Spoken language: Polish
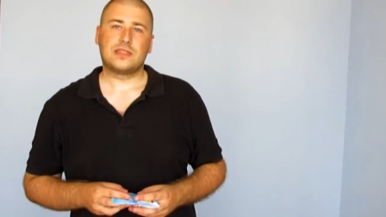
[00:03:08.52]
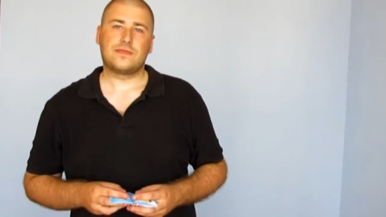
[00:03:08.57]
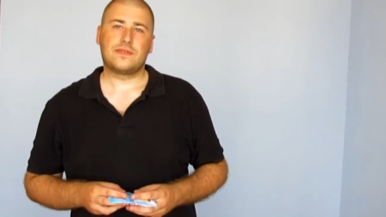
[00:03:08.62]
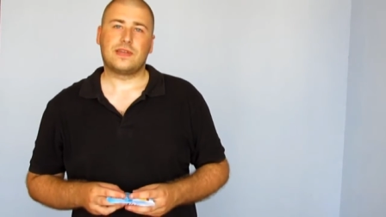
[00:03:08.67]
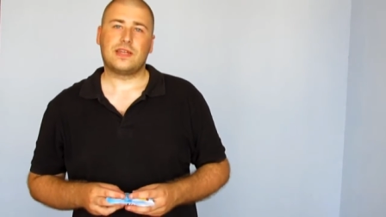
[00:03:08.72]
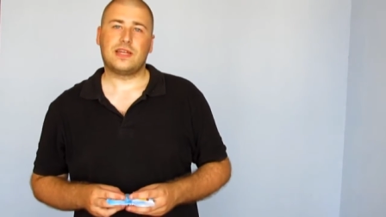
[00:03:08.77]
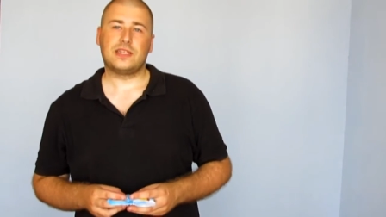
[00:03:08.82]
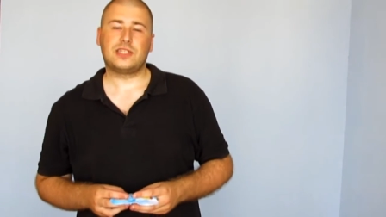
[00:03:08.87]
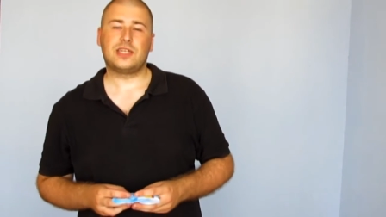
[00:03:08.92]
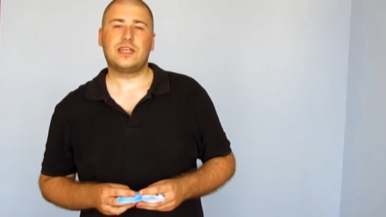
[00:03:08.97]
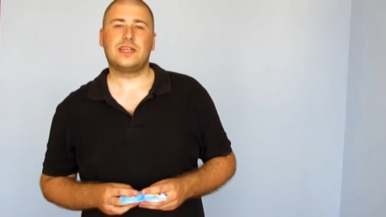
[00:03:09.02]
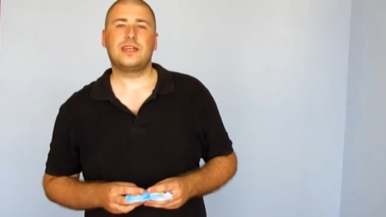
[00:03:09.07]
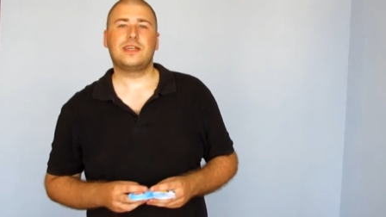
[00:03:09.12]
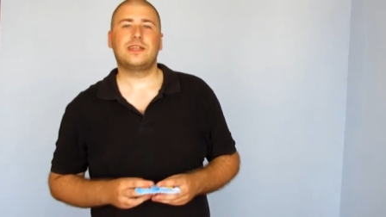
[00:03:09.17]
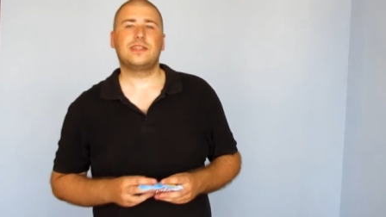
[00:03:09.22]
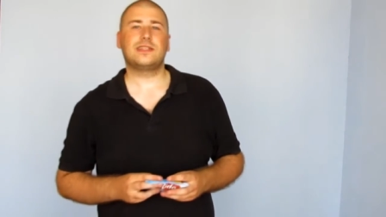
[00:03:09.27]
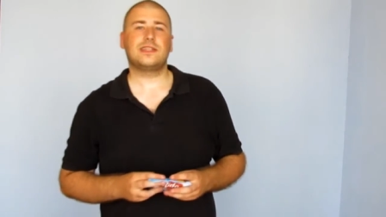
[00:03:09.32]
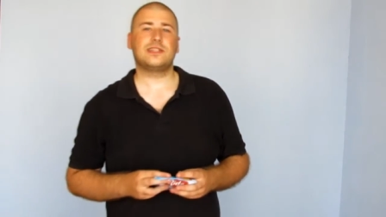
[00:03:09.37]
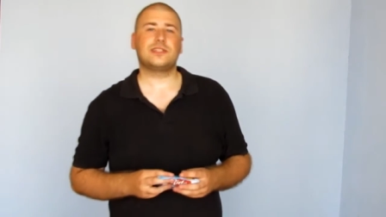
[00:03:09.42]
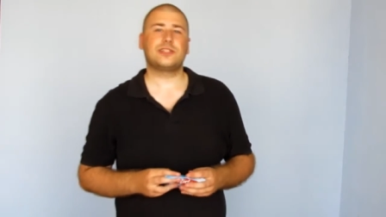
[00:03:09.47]
zawierać
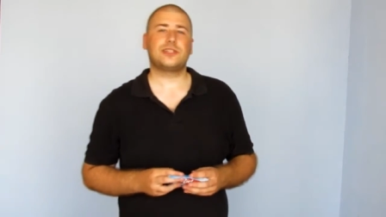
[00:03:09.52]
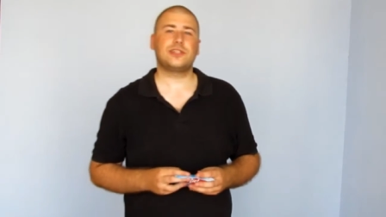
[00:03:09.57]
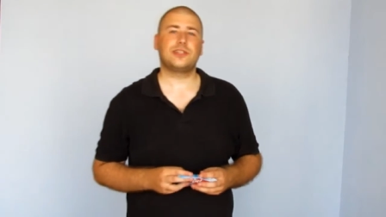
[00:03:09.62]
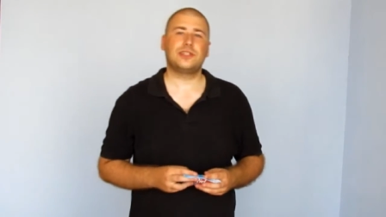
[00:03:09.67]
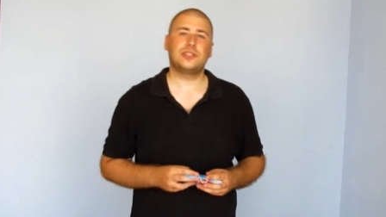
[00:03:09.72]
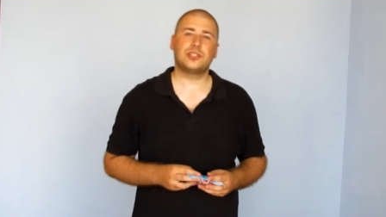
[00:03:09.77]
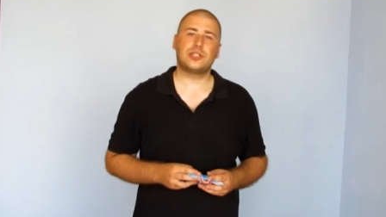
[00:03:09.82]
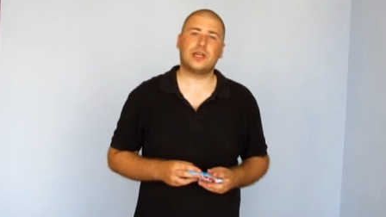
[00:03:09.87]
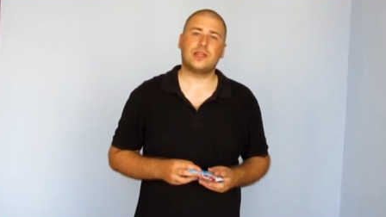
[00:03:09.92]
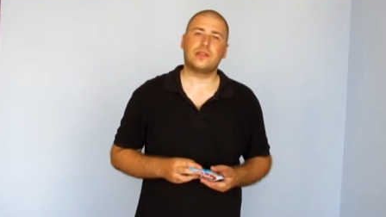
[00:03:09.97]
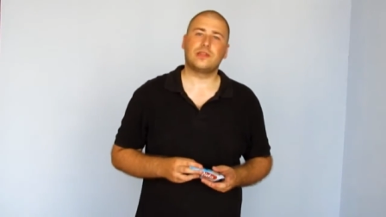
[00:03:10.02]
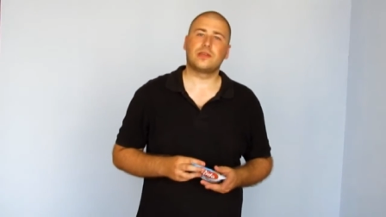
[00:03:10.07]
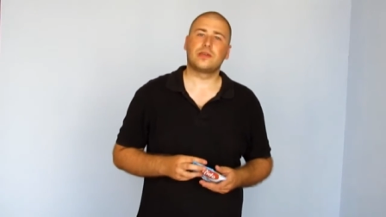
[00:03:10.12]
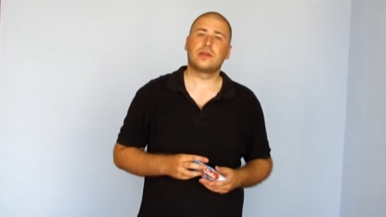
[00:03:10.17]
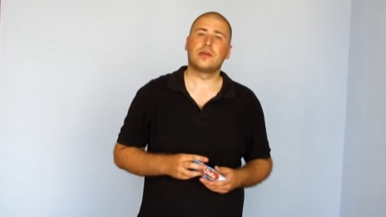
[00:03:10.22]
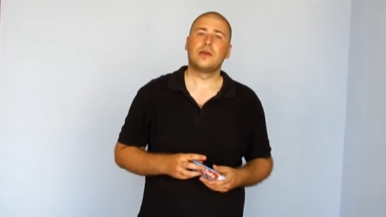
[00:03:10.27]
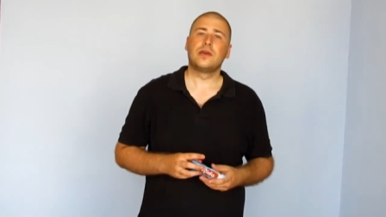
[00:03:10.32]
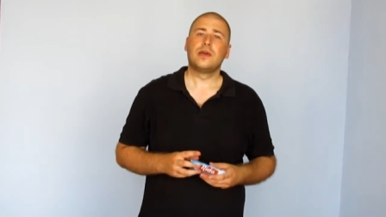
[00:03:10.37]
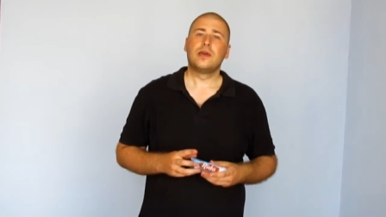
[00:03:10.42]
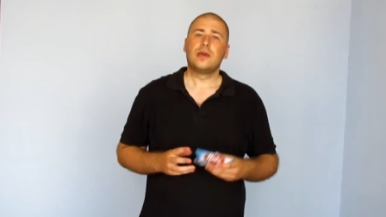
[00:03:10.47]
też i
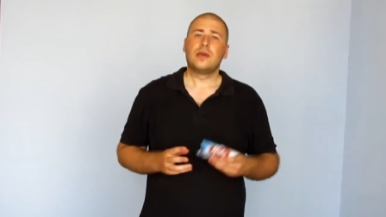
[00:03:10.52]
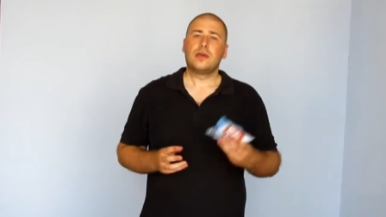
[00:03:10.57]
żadnych.